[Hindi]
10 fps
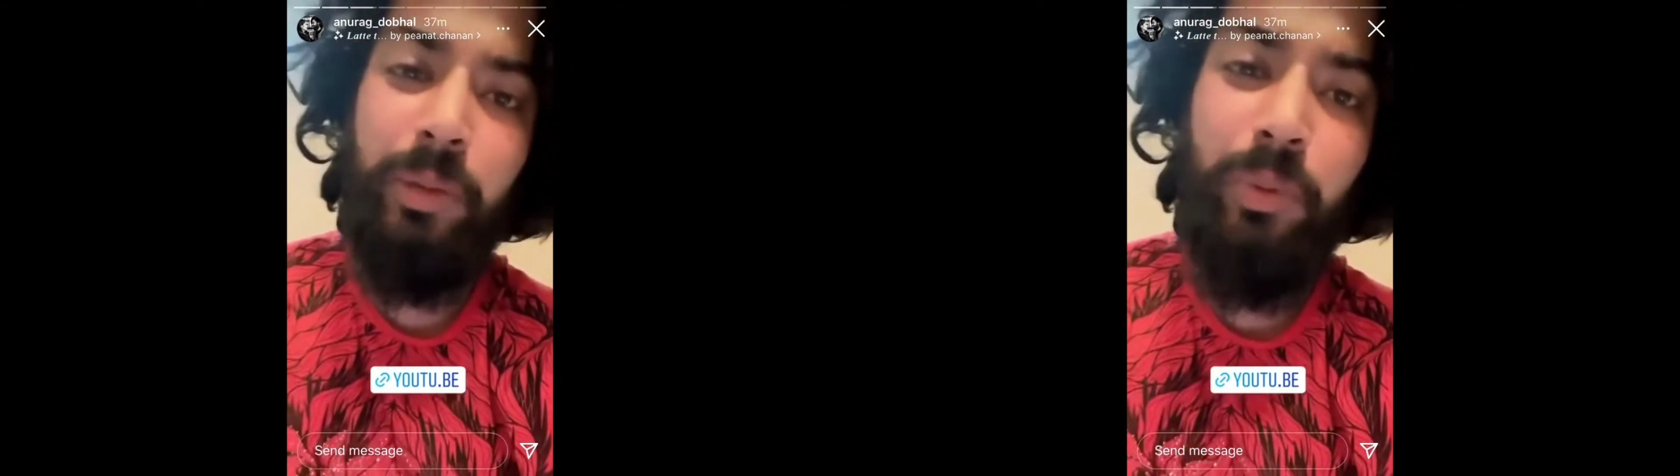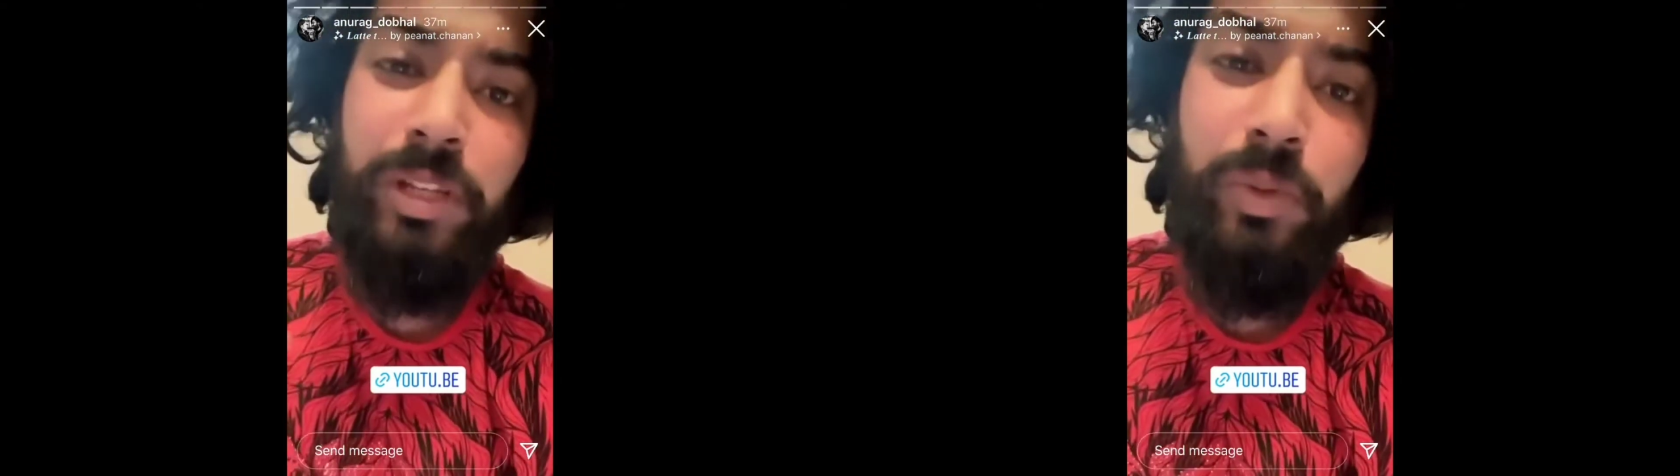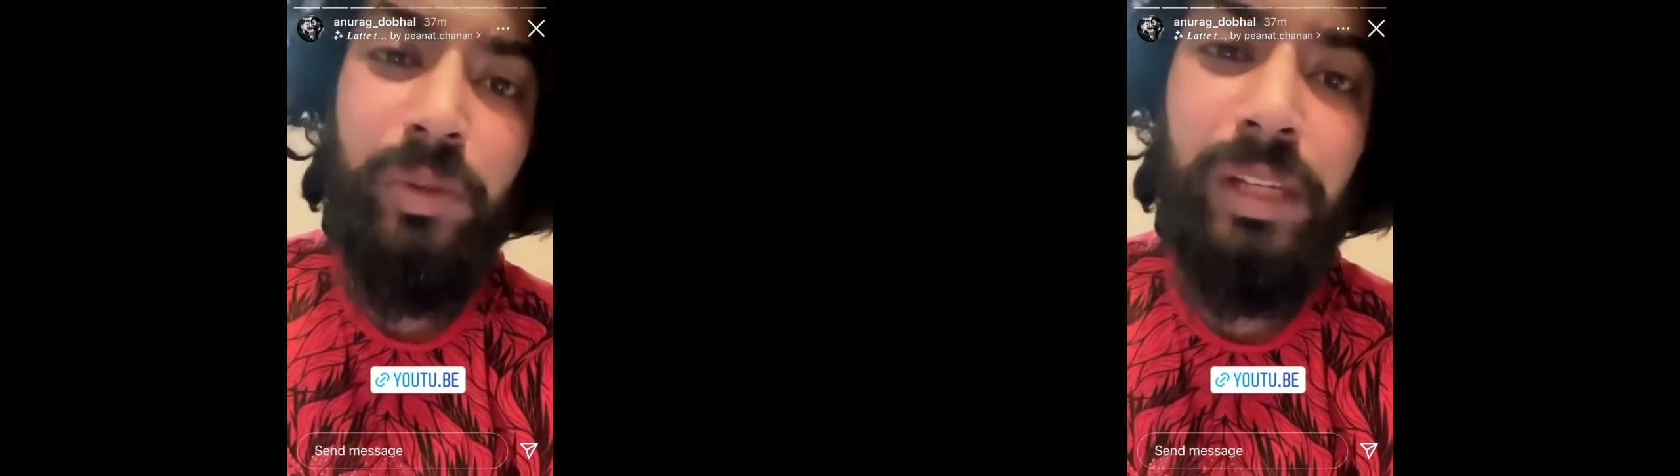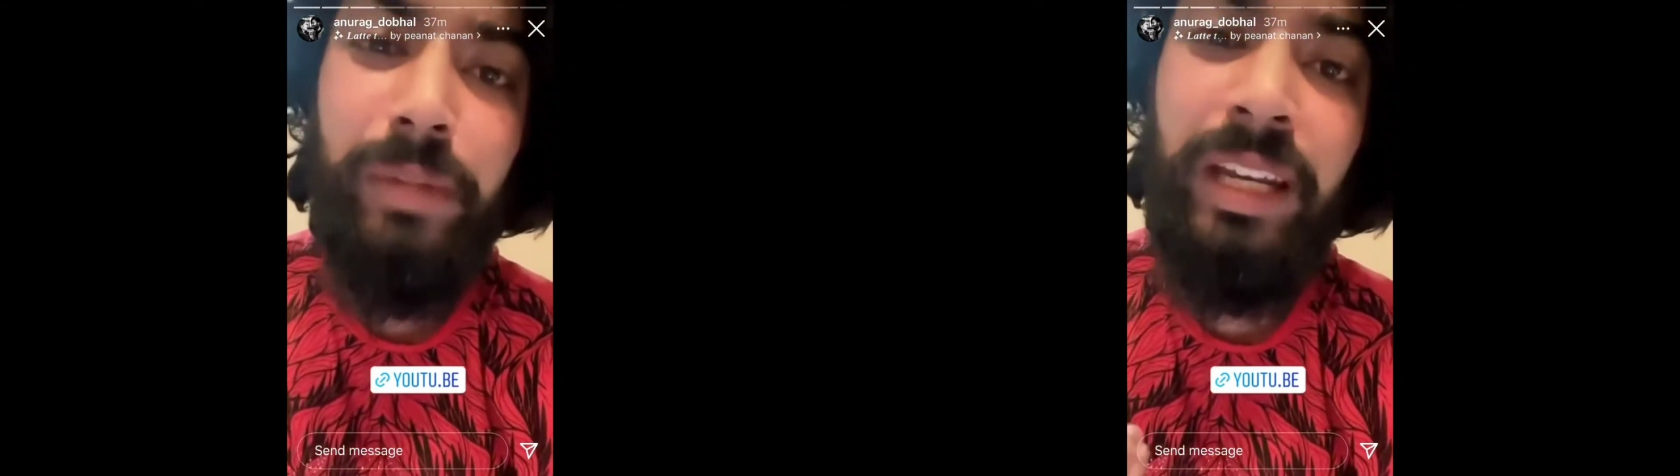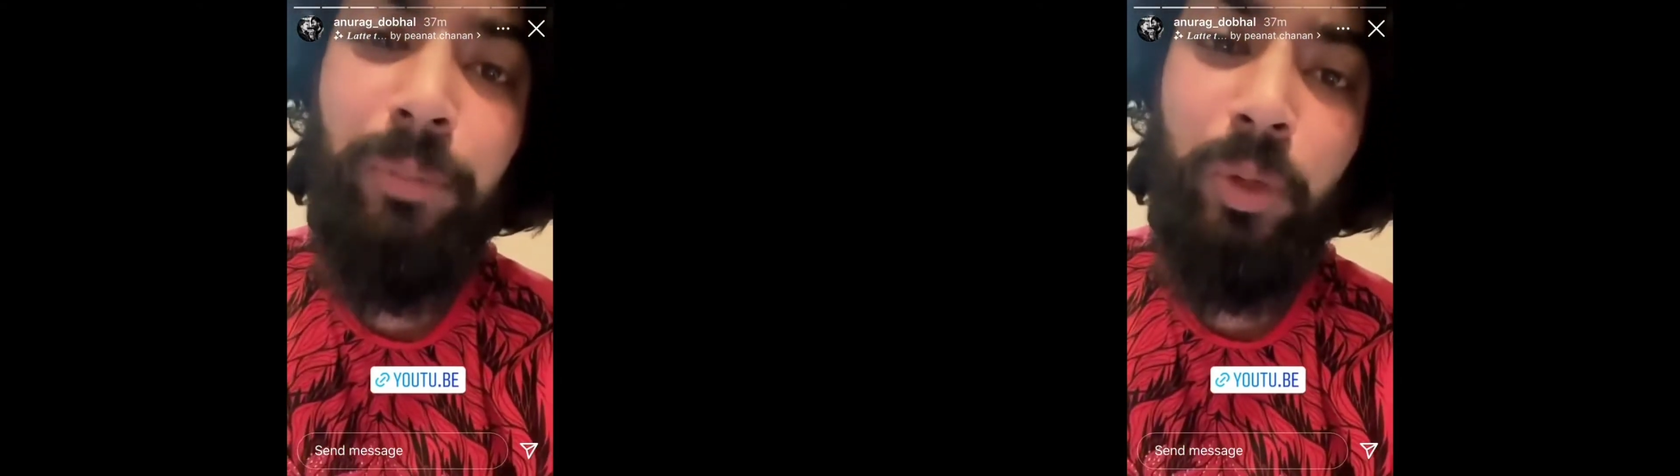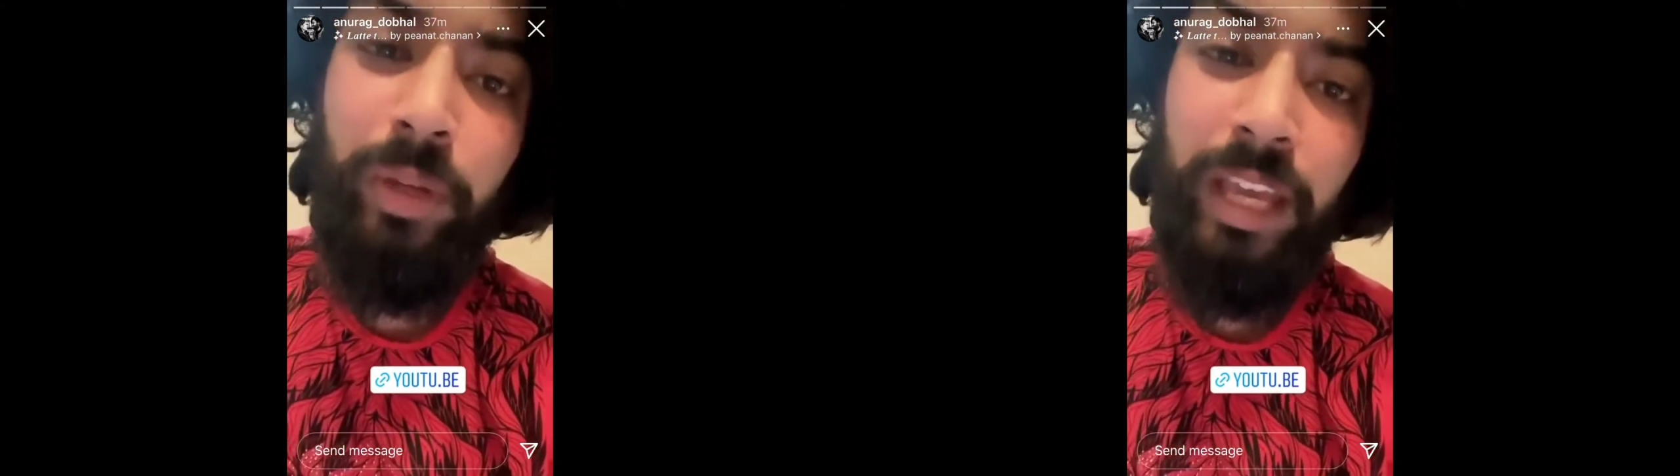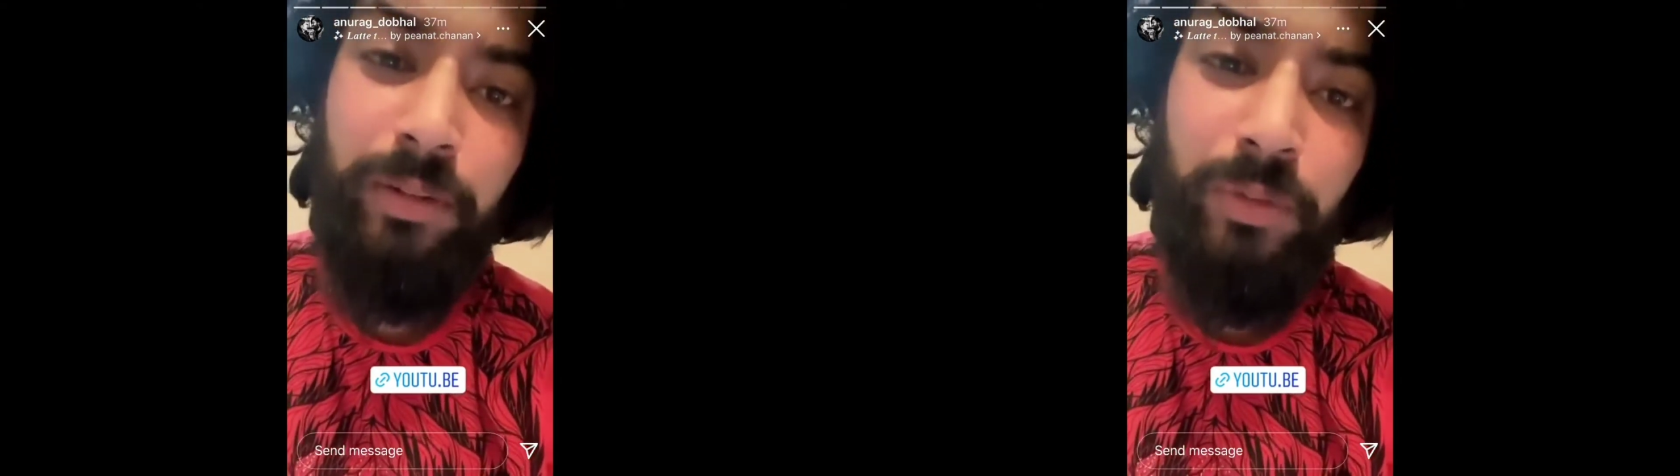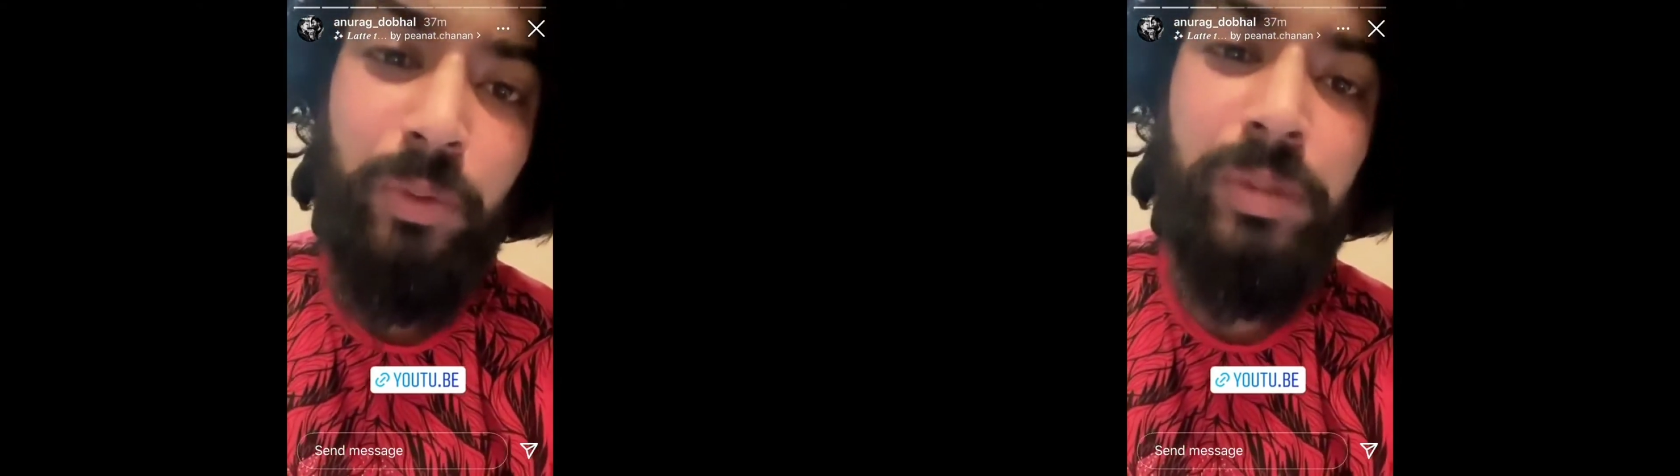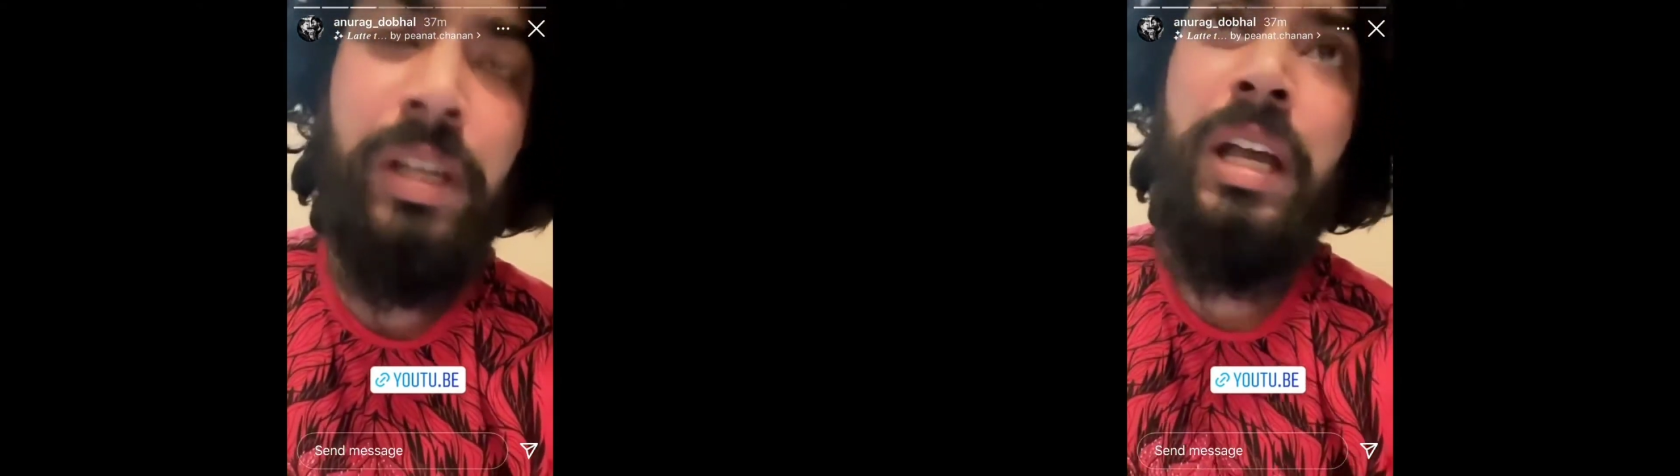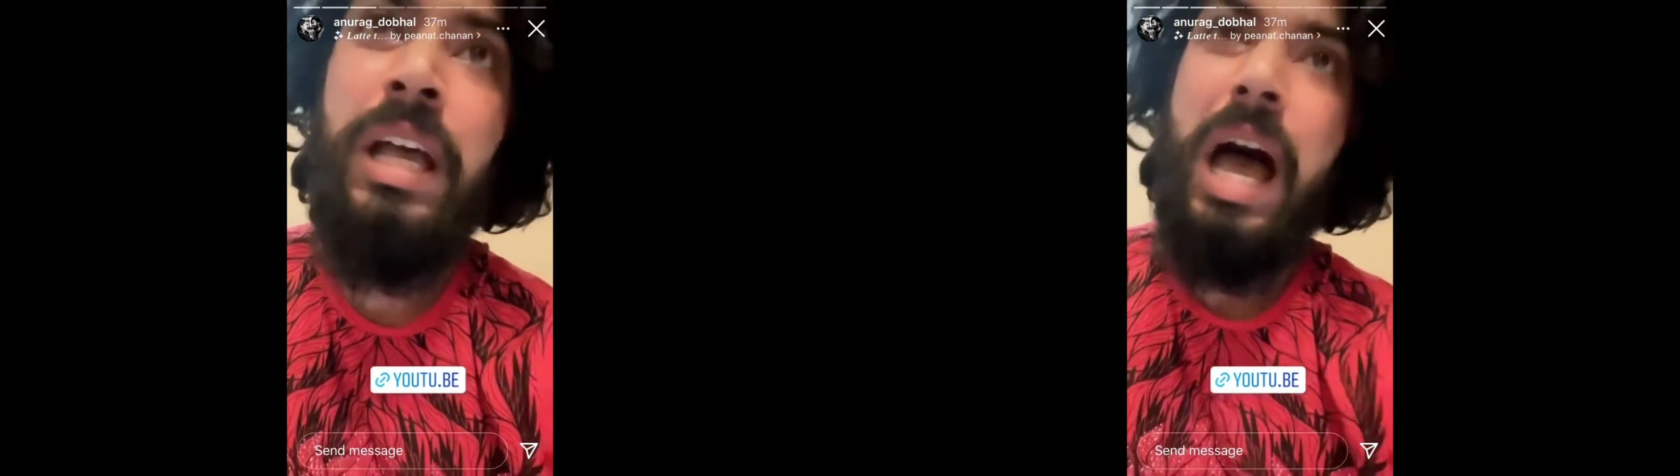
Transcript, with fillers: दे वर यूजिंग माई नेम टू गेन व्यूज